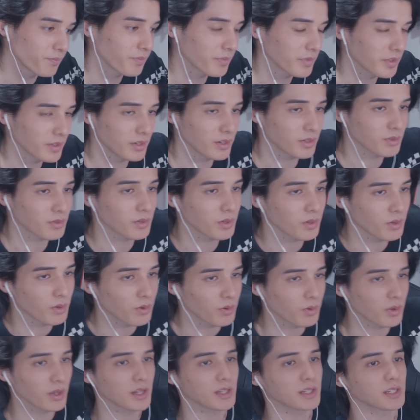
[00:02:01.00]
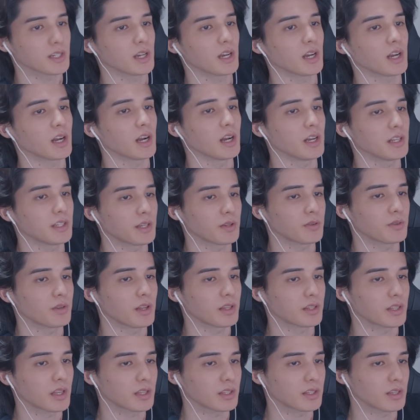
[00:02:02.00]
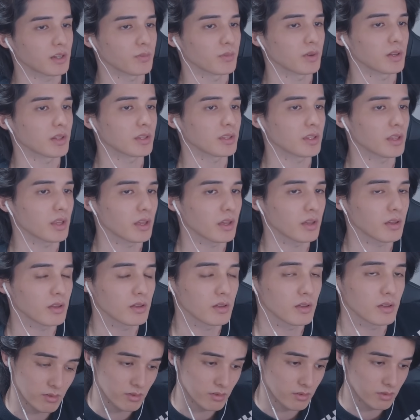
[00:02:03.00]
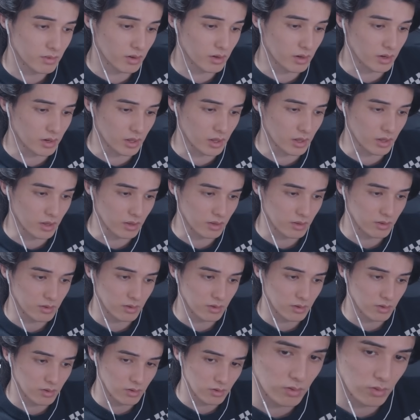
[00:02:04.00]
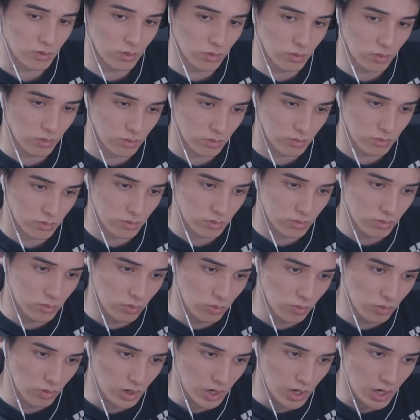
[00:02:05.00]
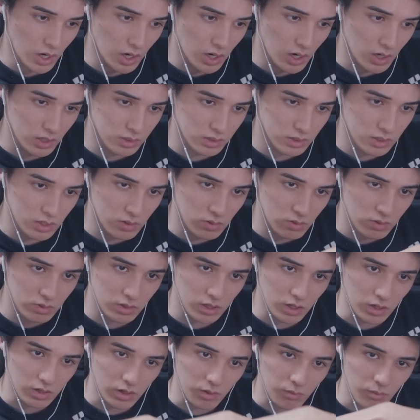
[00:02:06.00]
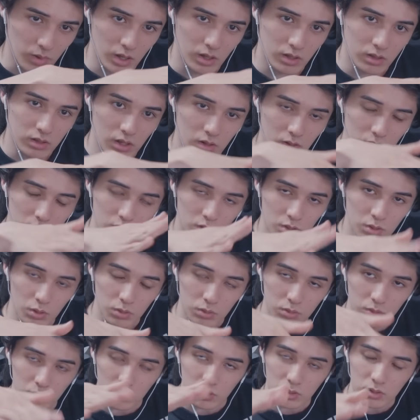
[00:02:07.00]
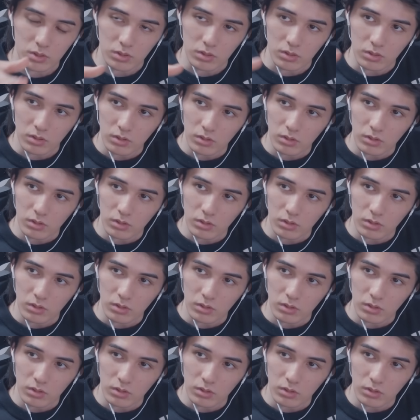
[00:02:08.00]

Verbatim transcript: ね、それを親父が変えてくれたってのもあって。なんかね、こう、こう上がってくんだよね、メンタルってちょっとずつ。